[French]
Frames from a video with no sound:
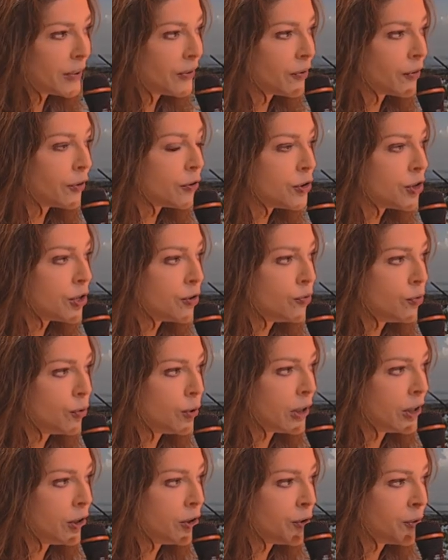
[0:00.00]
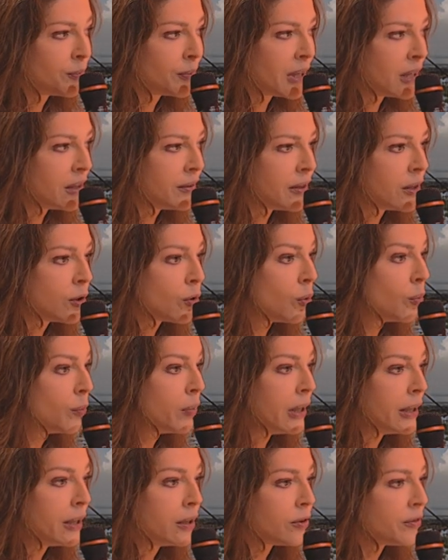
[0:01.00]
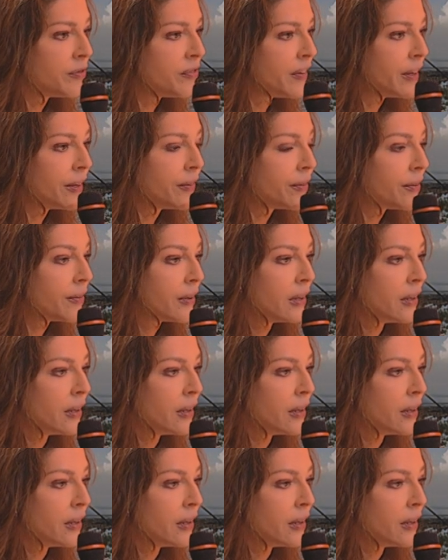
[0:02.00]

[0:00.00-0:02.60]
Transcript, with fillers: parce que j'ai vu un homme qui était comblé en fait